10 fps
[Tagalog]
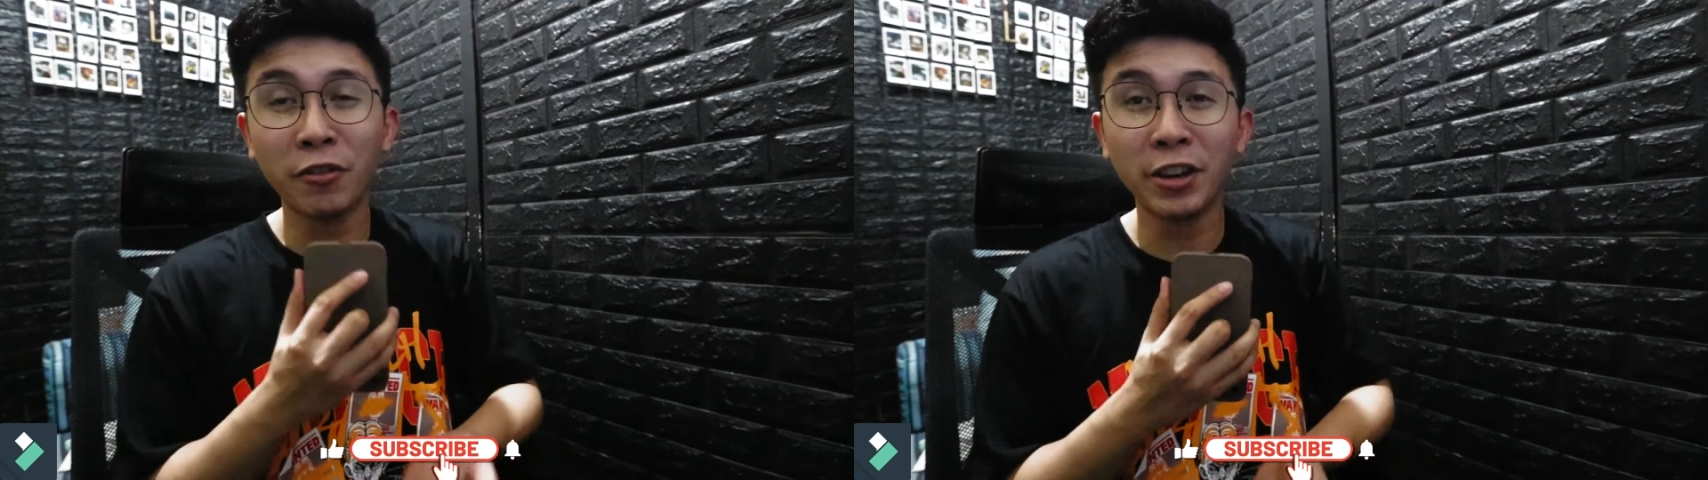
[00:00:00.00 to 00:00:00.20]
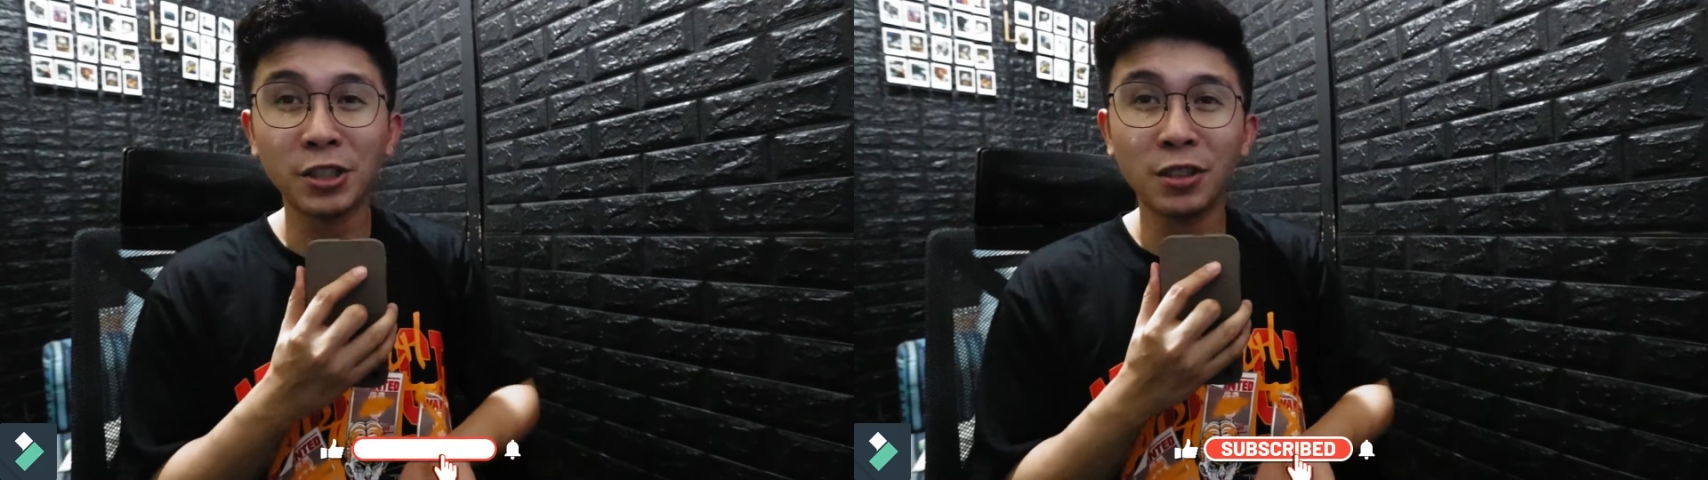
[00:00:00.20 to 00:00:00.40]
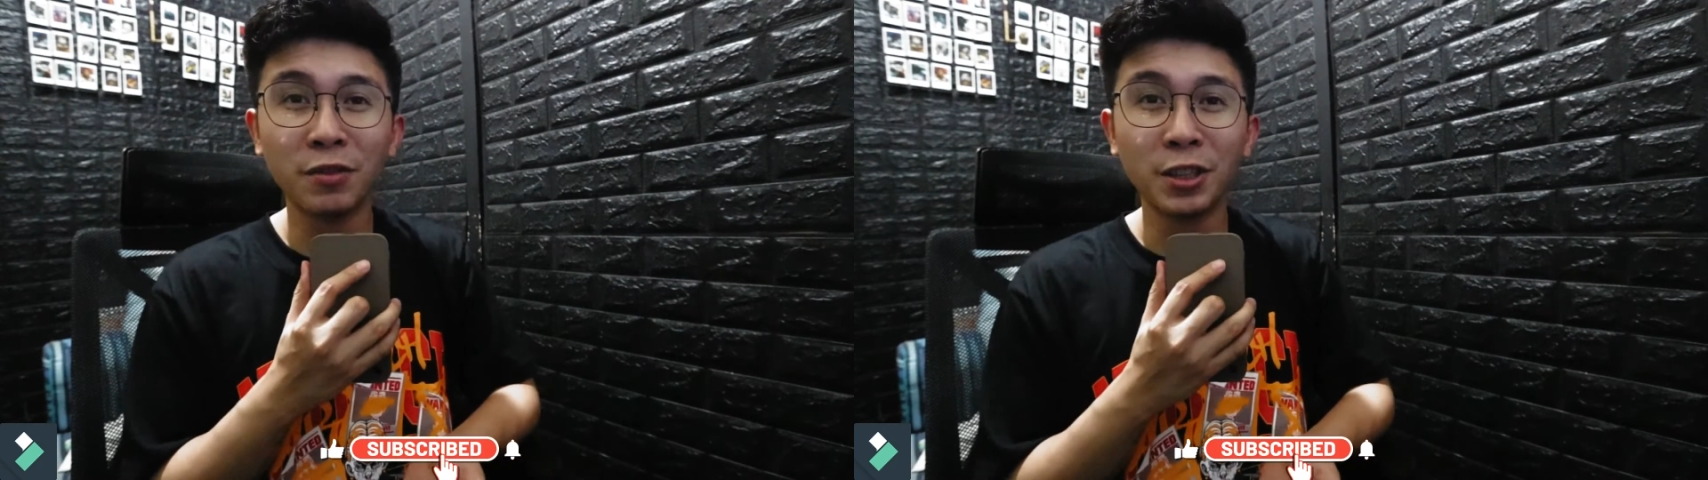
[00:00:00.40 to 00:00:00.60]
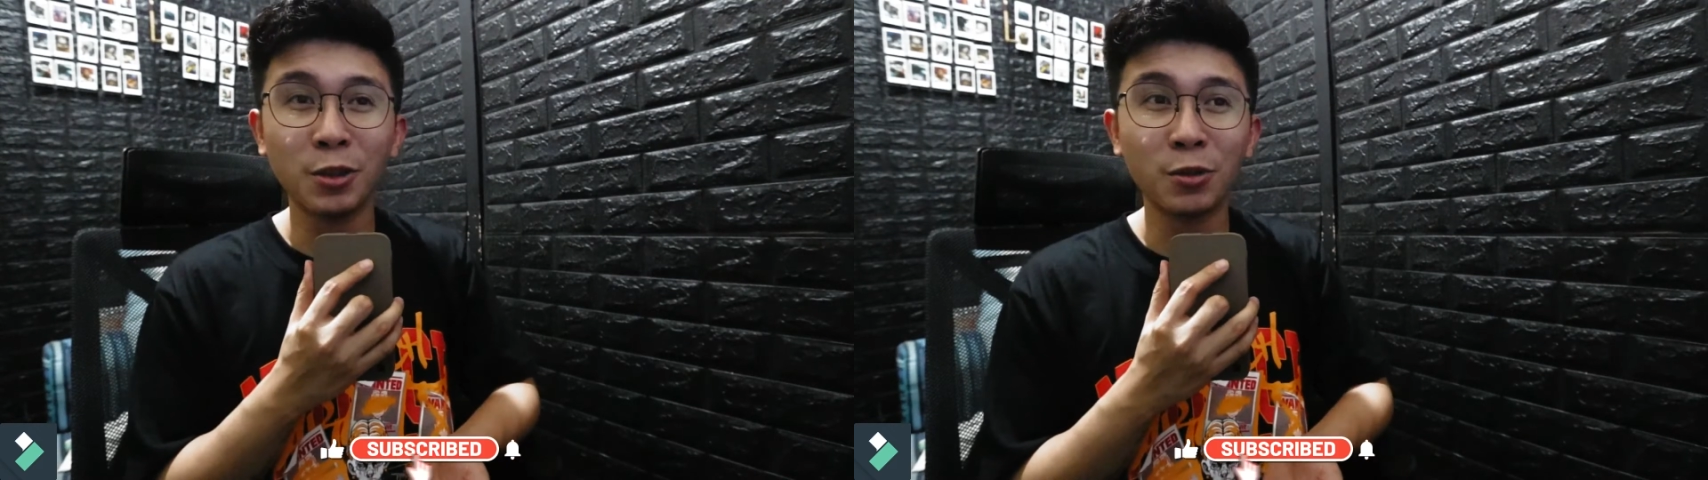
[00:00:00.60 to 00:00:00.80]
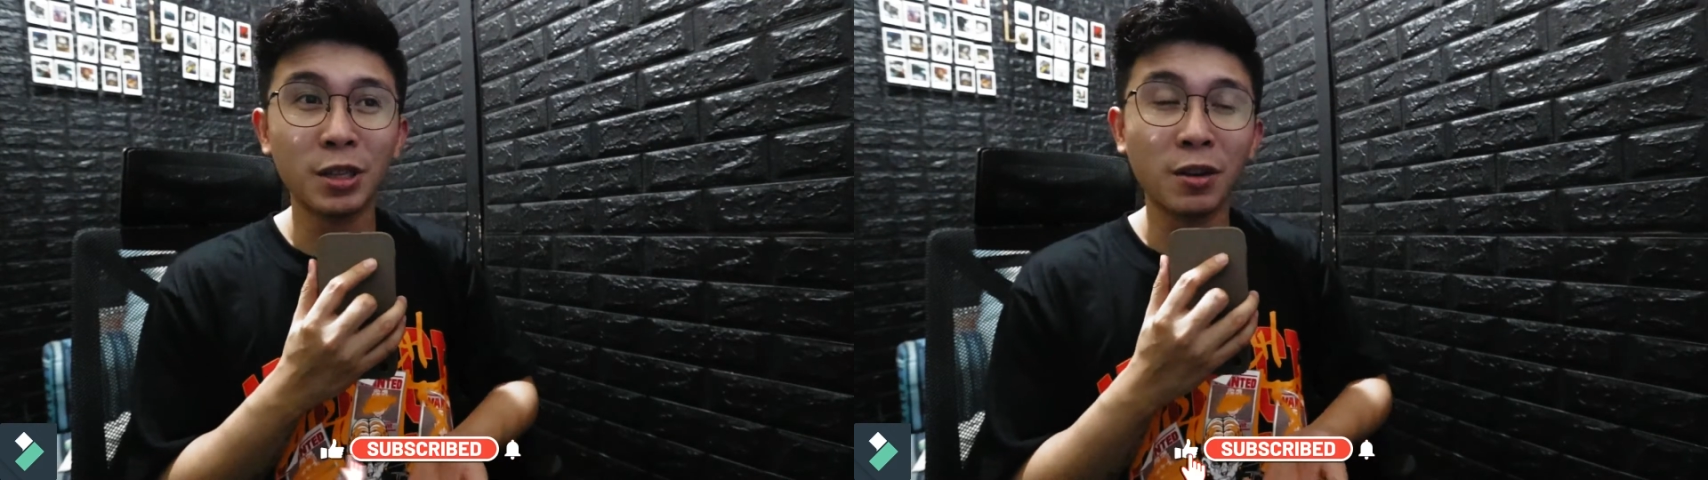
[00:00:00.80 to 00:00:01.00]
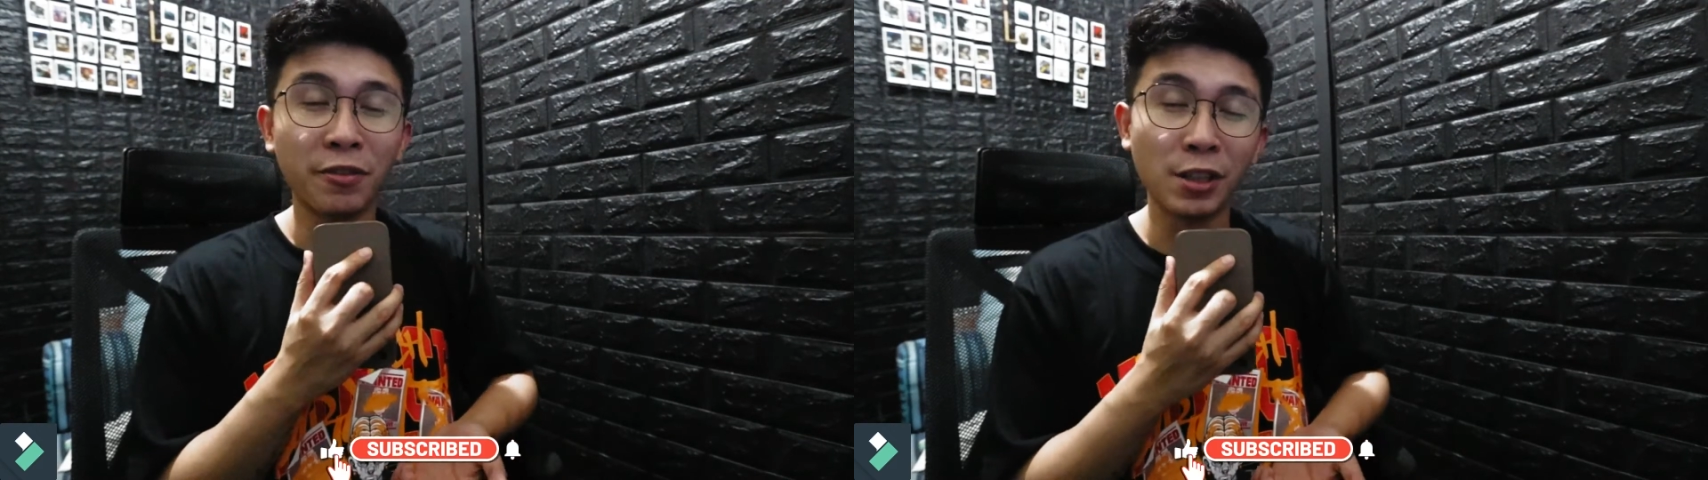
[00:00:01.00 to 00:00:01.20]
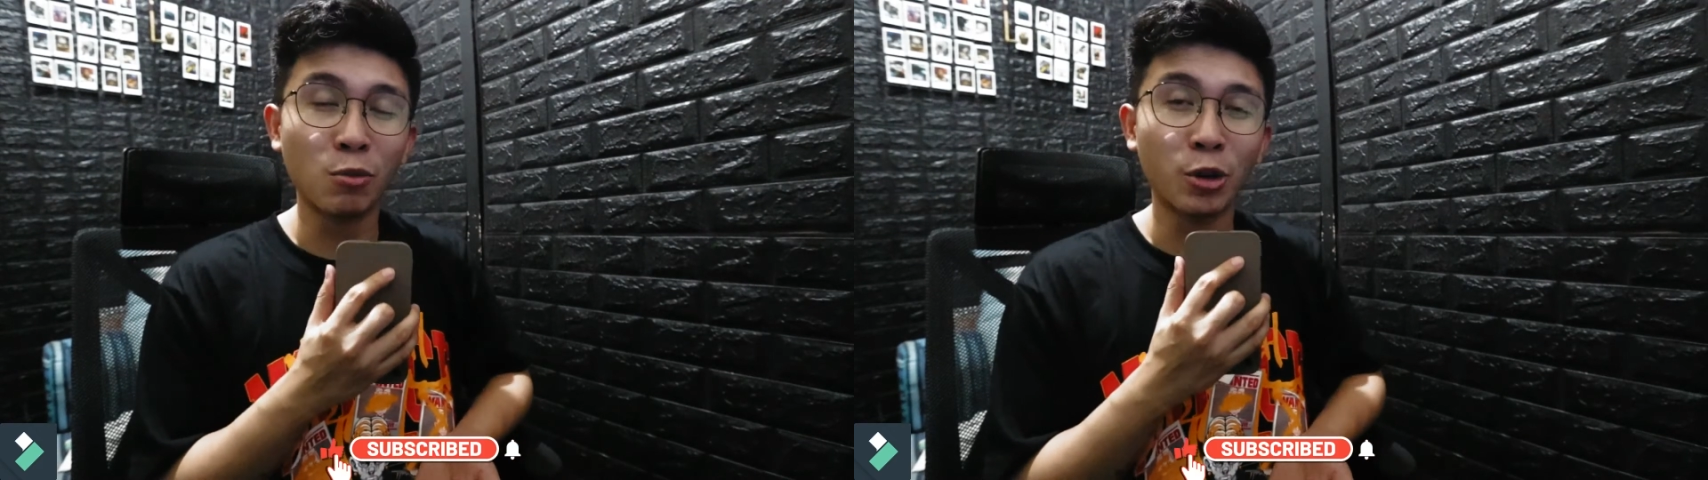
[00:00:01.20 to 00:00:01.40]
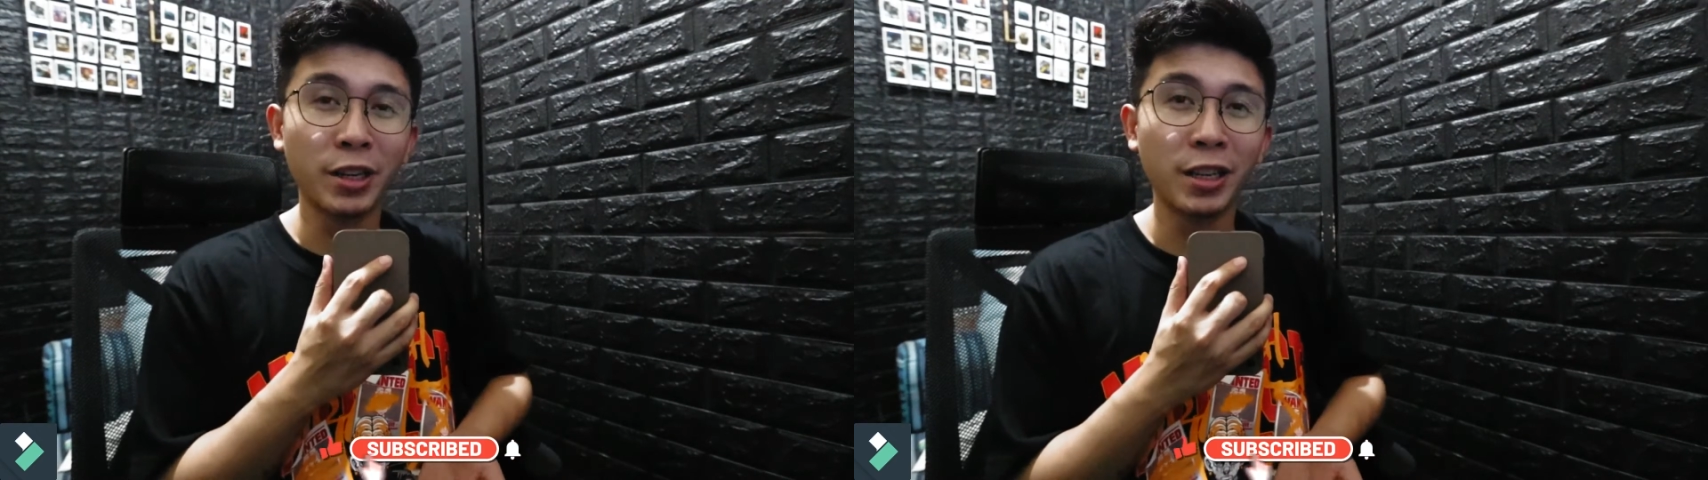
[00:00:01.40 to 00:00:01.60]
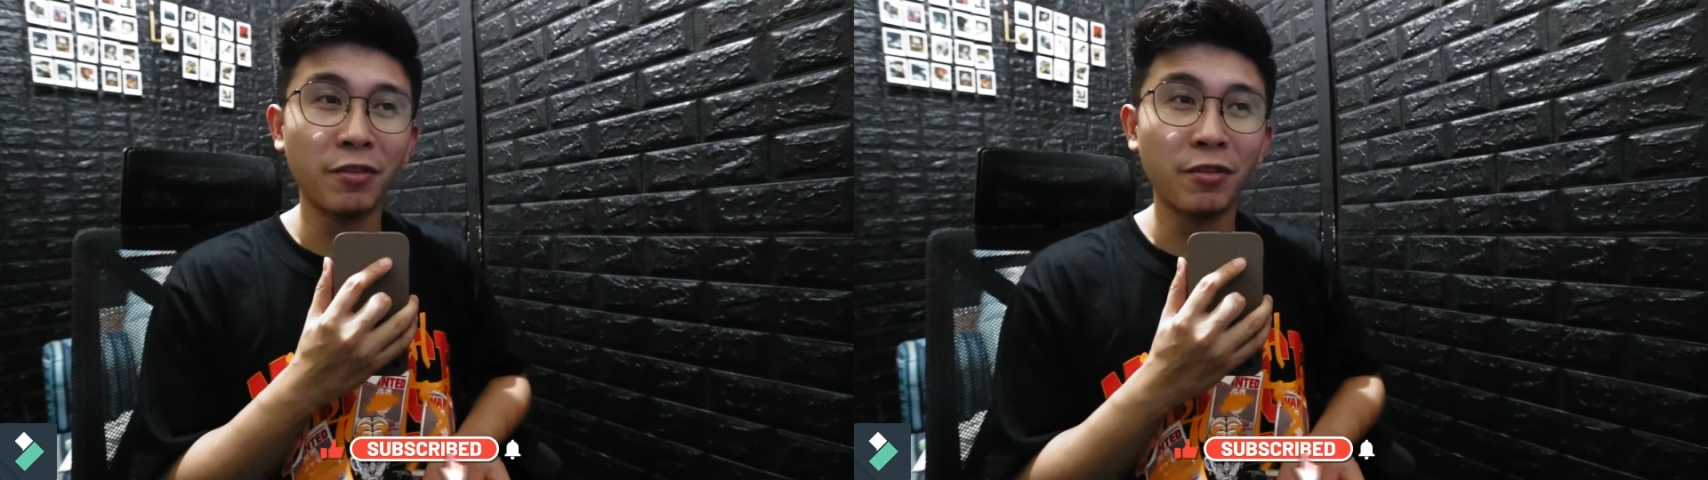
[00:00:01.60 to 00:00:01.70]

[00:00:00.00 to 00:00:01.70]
professional videos ang Filmora